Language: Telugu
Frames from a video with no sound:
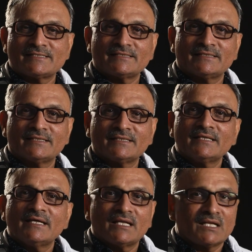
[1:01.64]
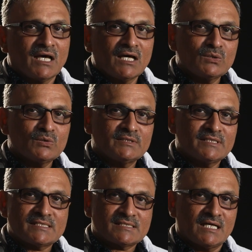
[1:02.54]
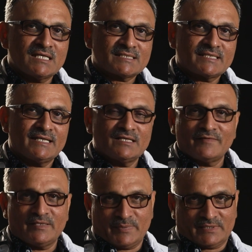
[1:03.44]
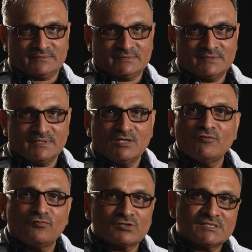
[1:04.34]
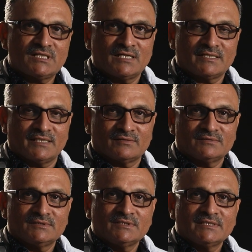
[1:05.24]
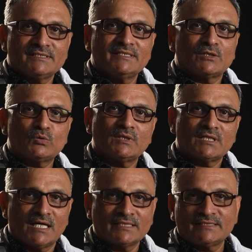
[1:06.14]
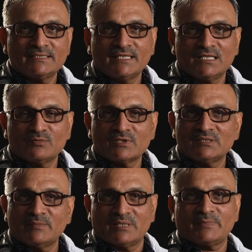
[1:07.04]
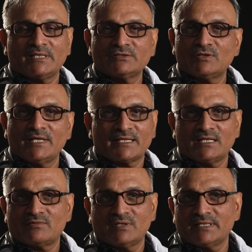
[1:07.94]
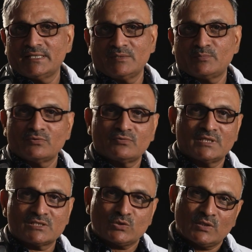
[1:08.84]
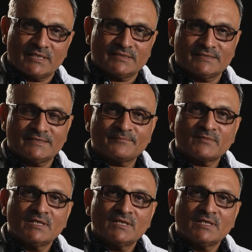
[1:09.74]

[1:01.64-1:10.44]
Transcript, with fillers: తెలిసిందే నాలుగోది సాస్కేల్డ్ వైపర్ ఫుర్సా అంటారు ఇది ఎక్కువగా నార్త్ ఇండియాలో ఉంటుంది మన ప్రాంతంలో ఎక్కడా కూడా నేను ఎప్పుడు కూడా చూడలేదు ఇది